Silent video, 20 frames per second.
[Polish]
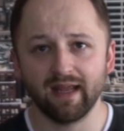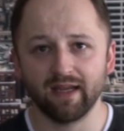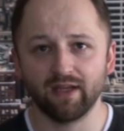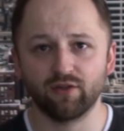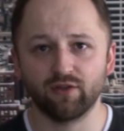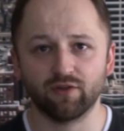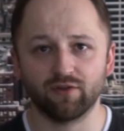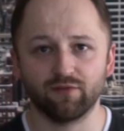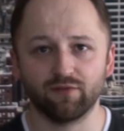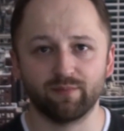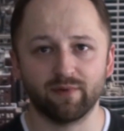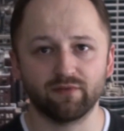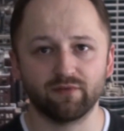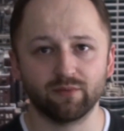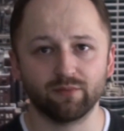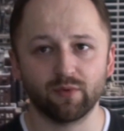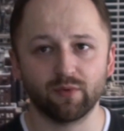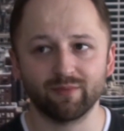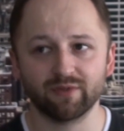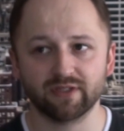i to w
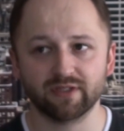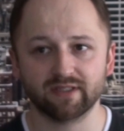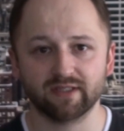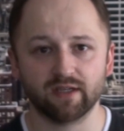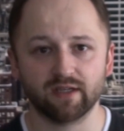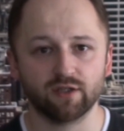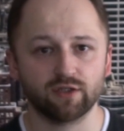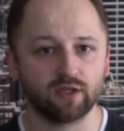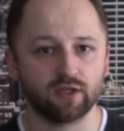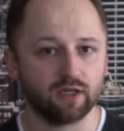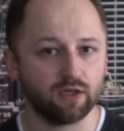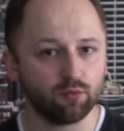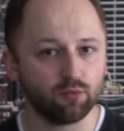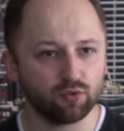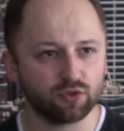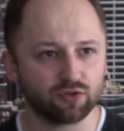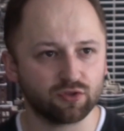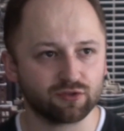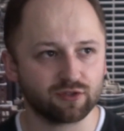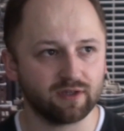pewnym momencie staje się i
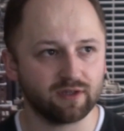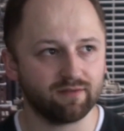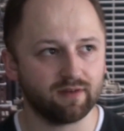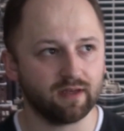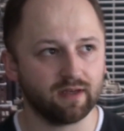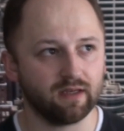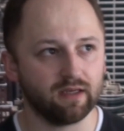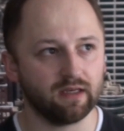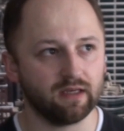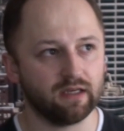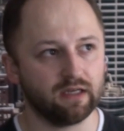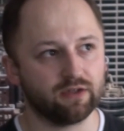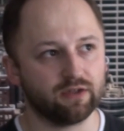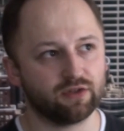uciążliwe i,